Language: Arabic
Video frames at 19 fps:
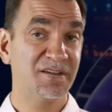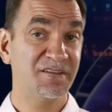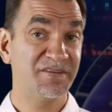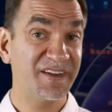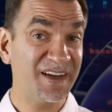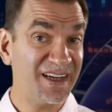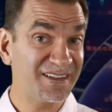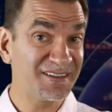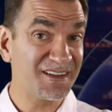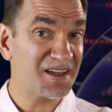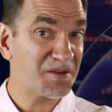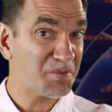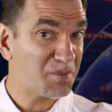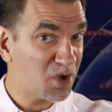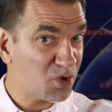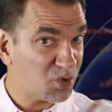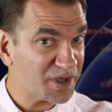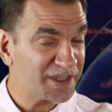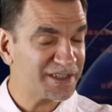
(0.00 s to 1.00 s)
فالإطار
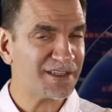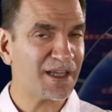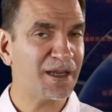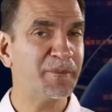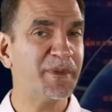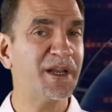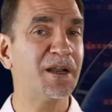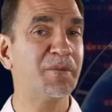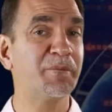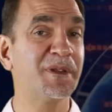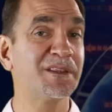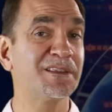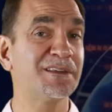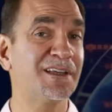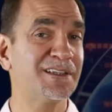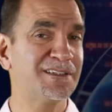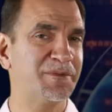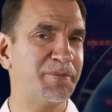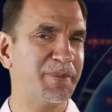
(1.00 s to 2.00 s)
ما هو قطعة من
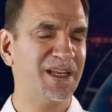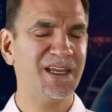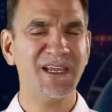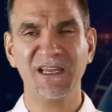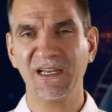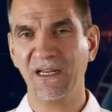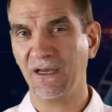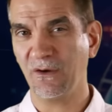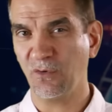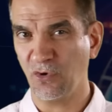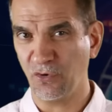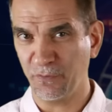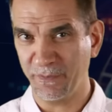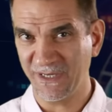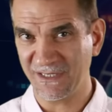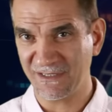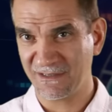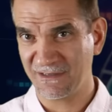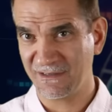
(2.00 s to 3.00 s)
المطاط مليان هواء
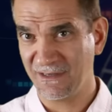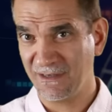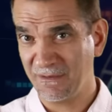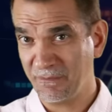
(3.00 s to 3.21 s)
بس